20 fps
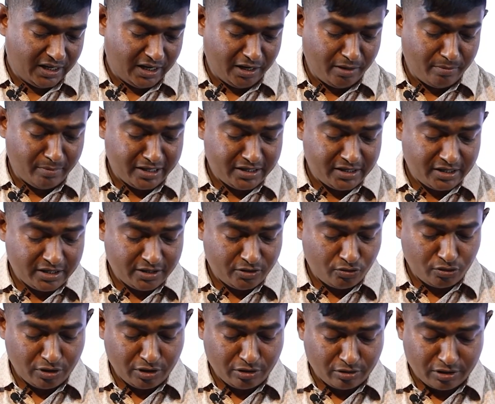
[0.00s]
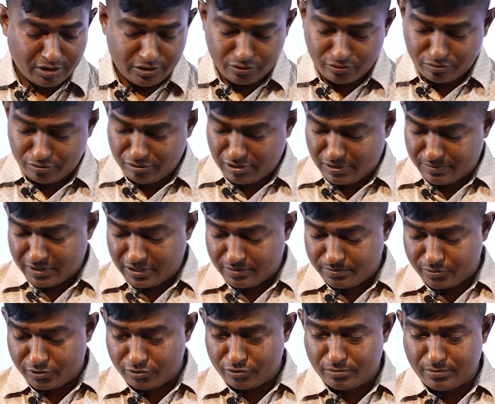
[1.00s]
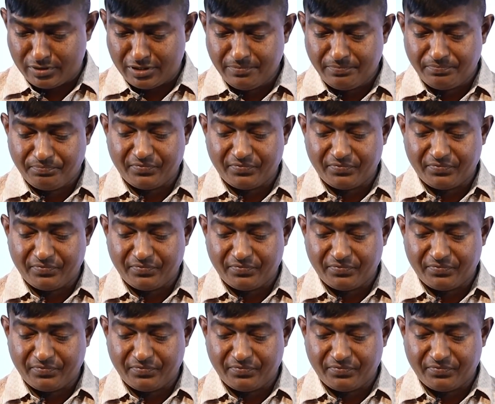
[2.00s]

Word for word: এই ম্যাজিকটা তৈরি করার জন্য আমরা প্রথমে